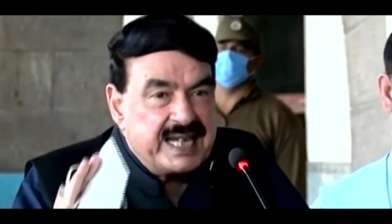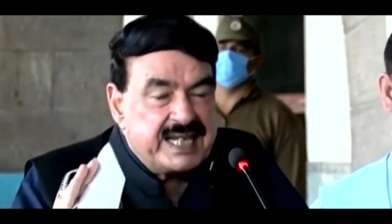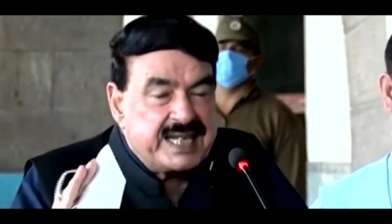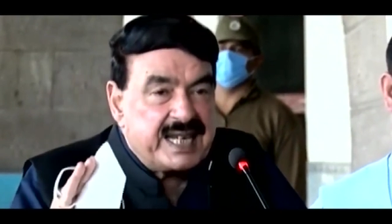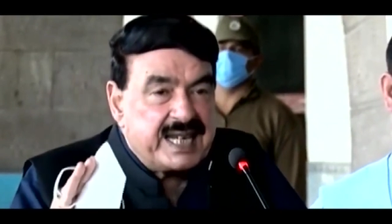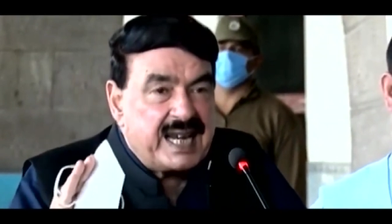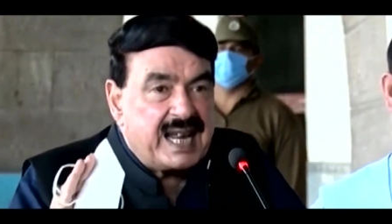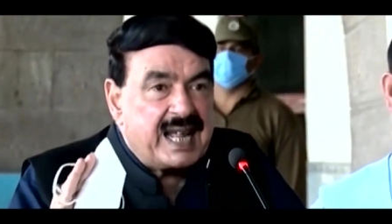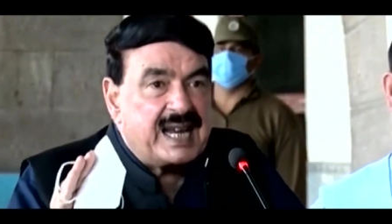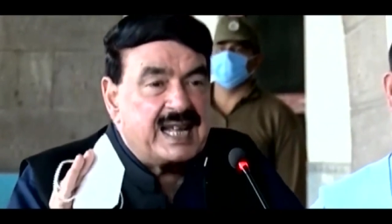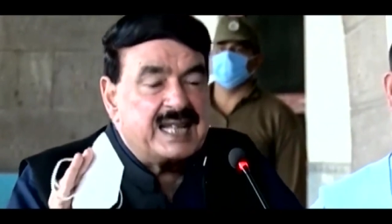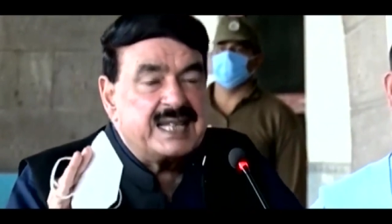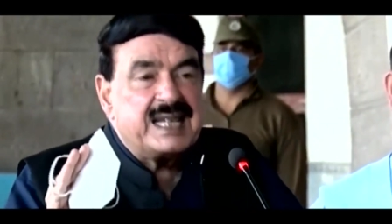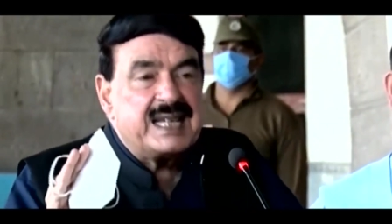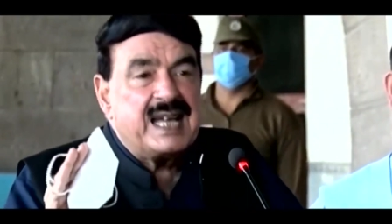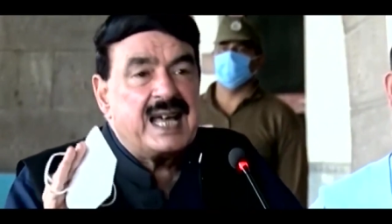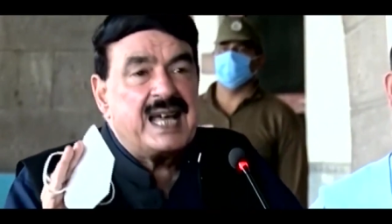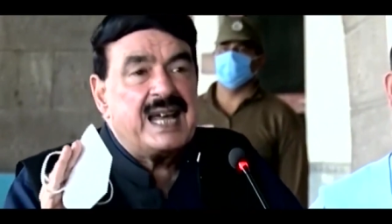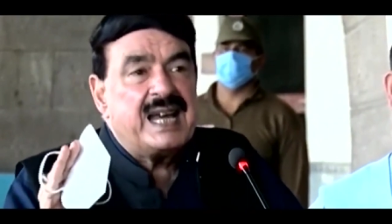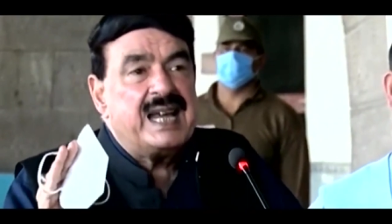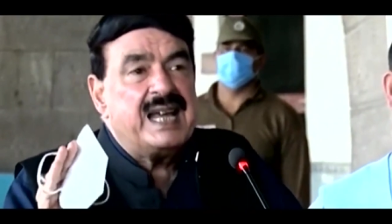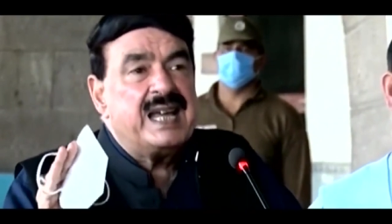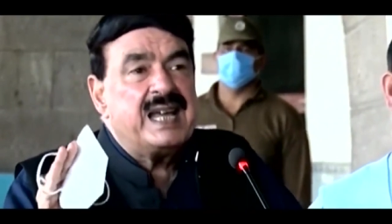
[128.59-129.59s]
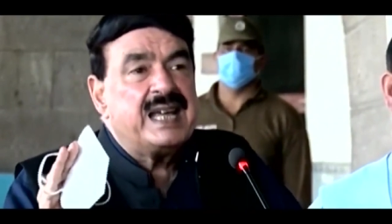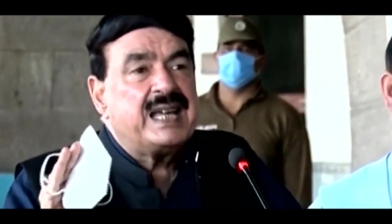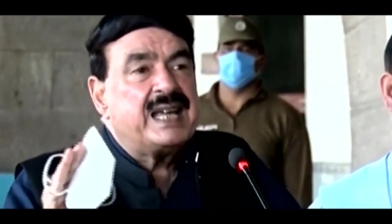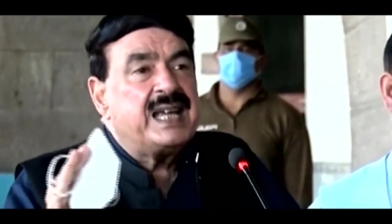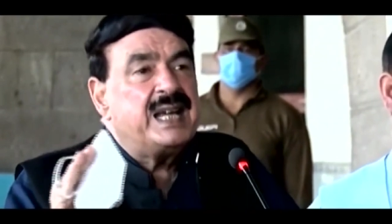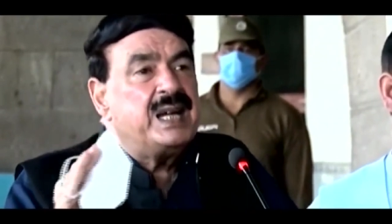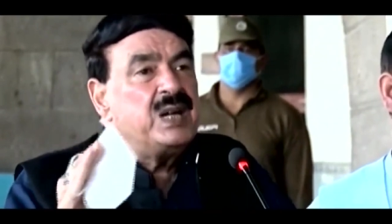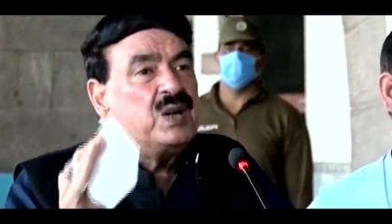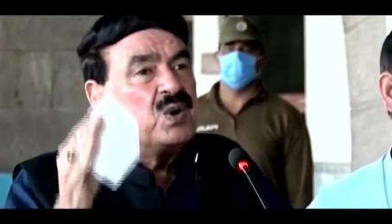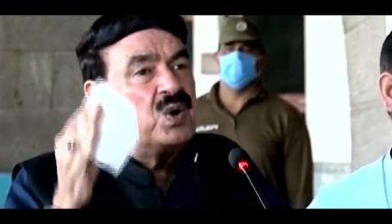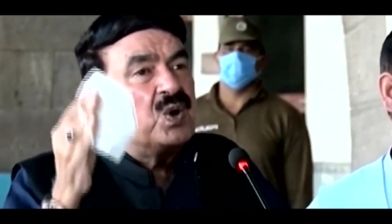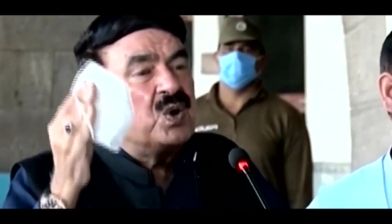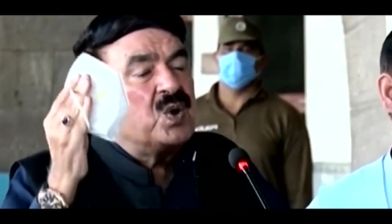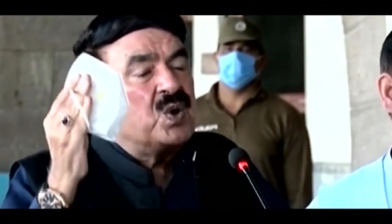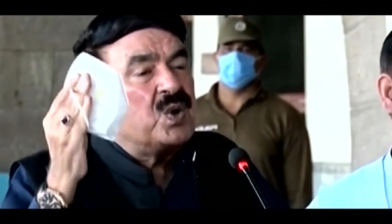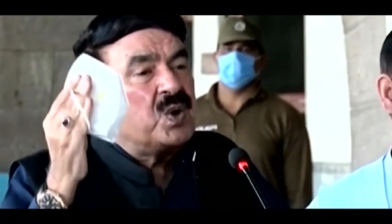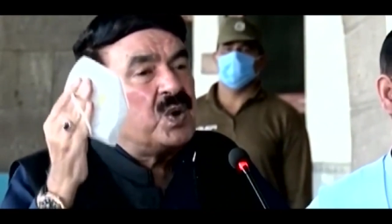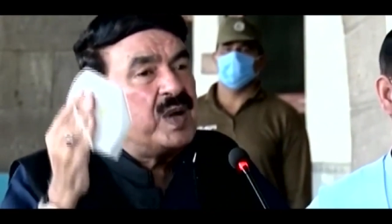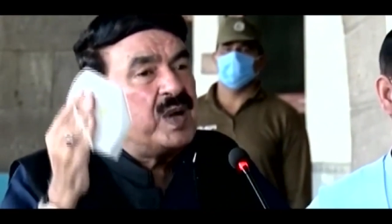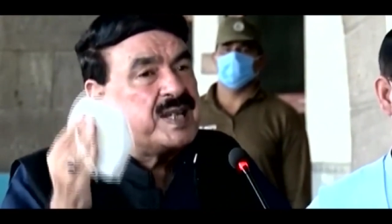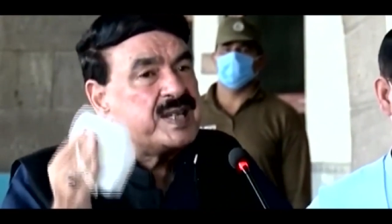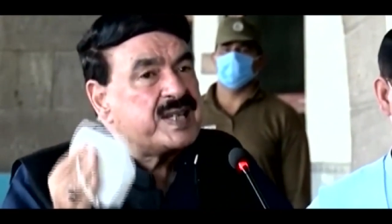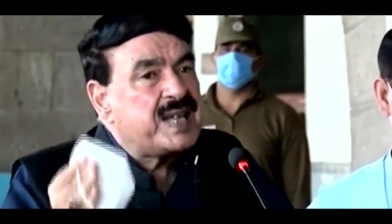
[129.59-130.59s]
चलाना जा रहे हैं कि इन लोगों को
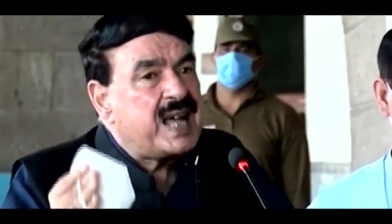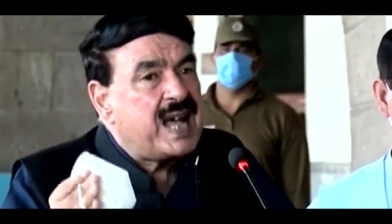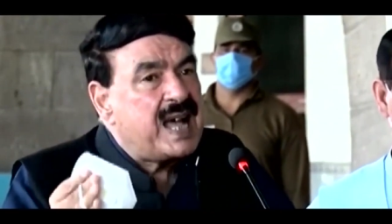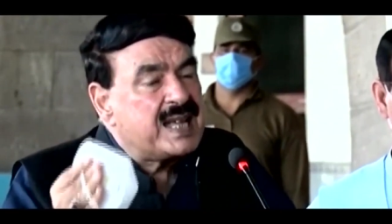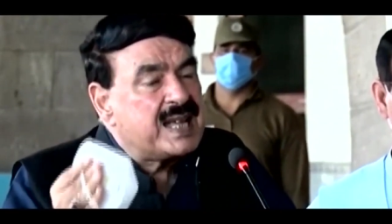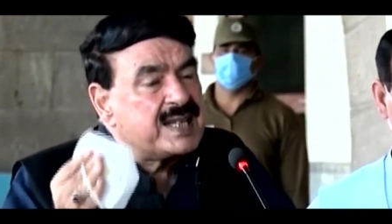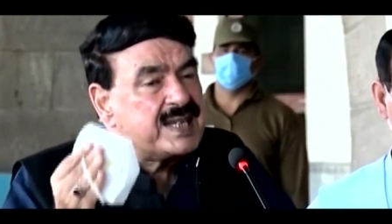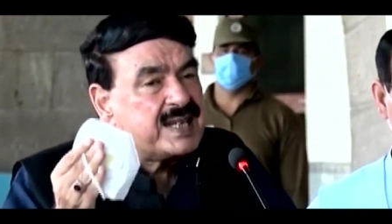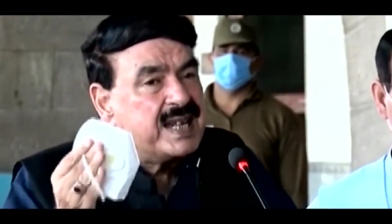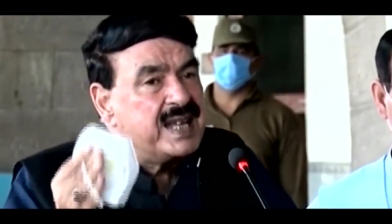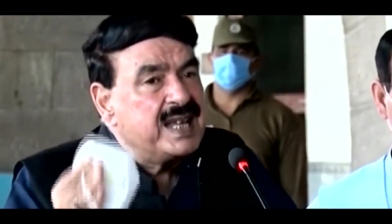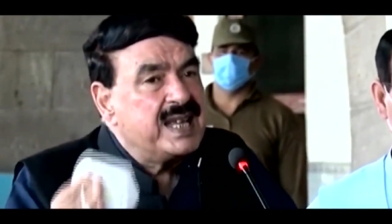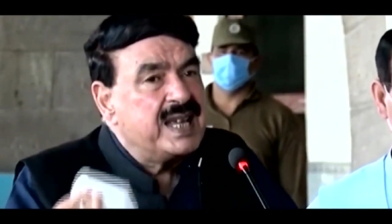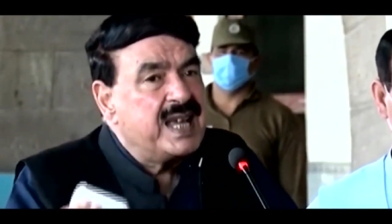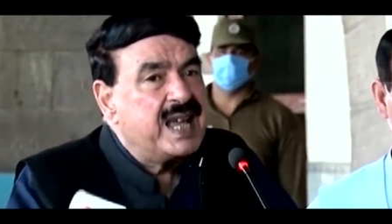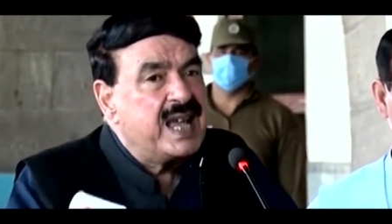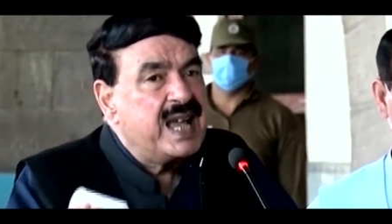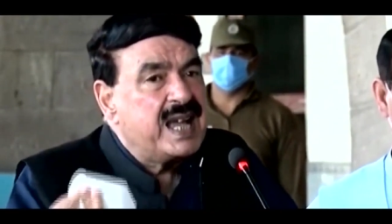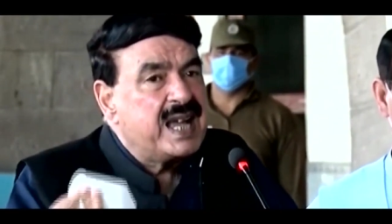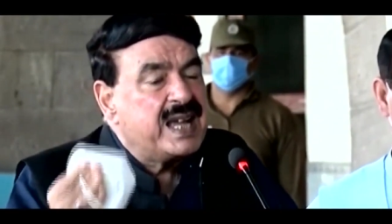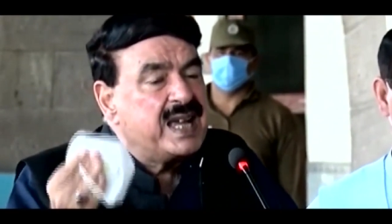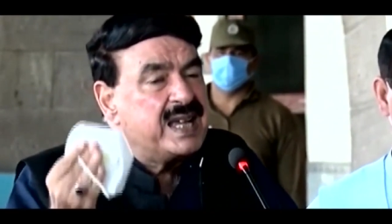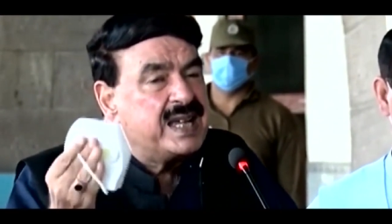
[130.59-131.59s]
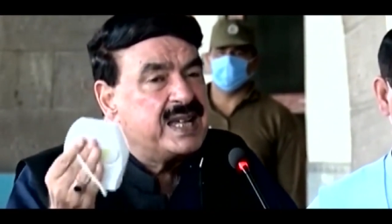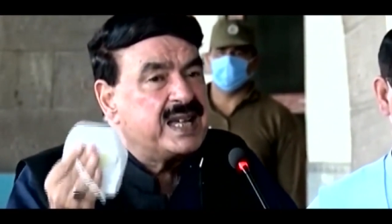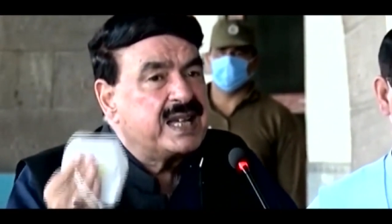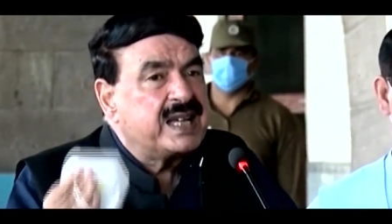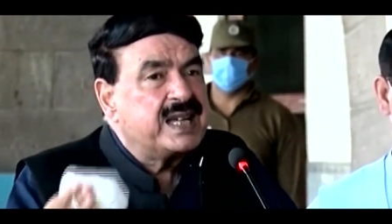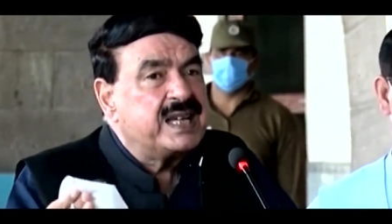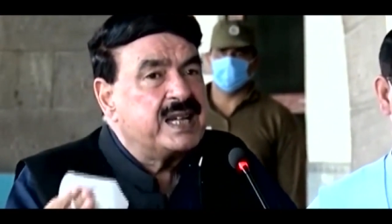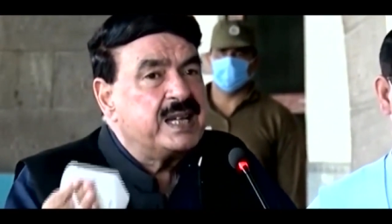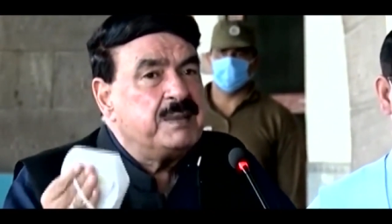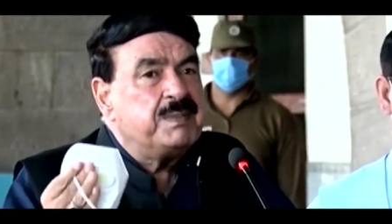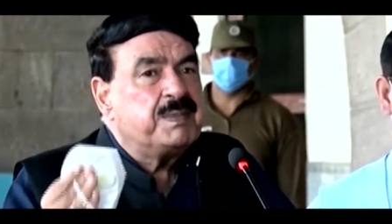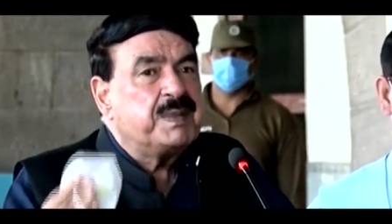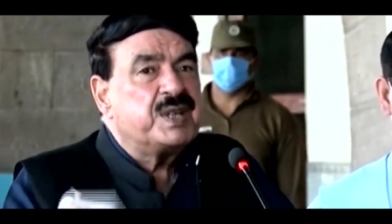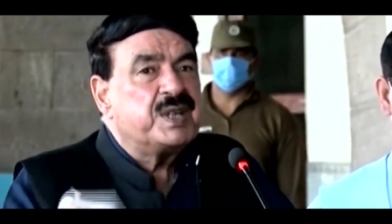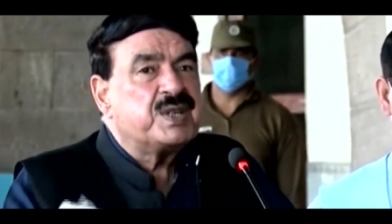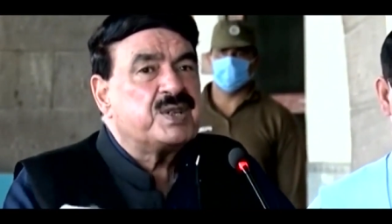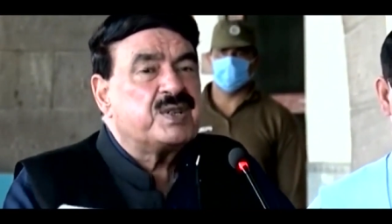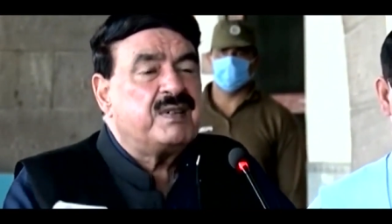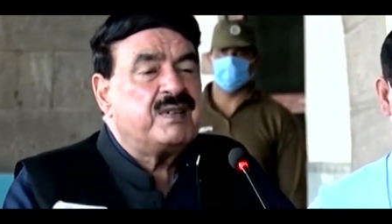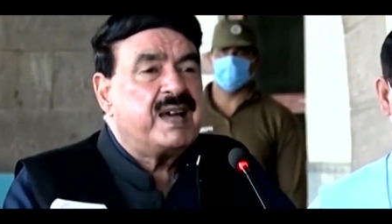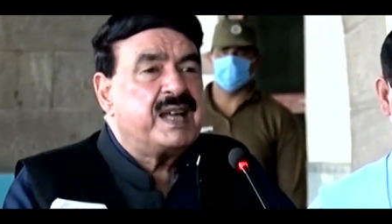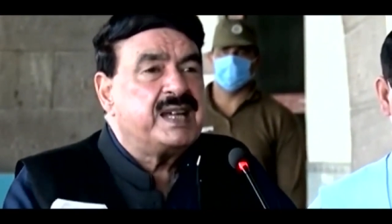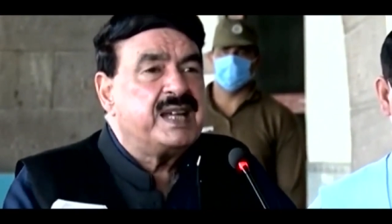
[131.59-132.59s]
एहसास नहीं है कि ये गरीब की
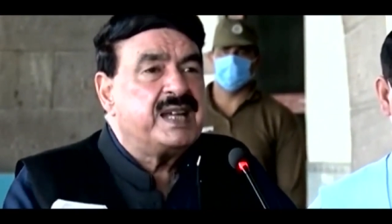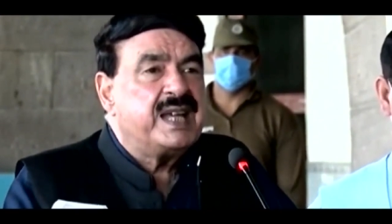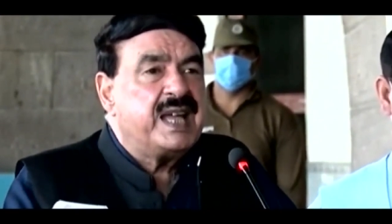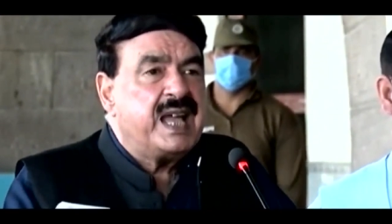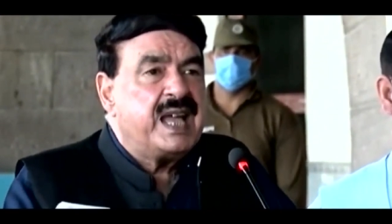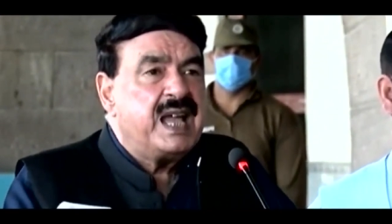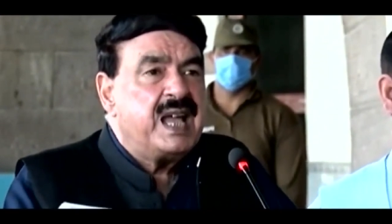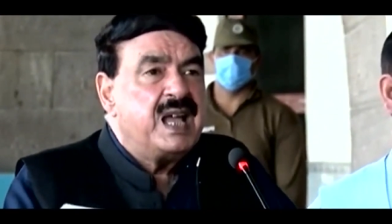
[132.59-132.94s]
सवारी है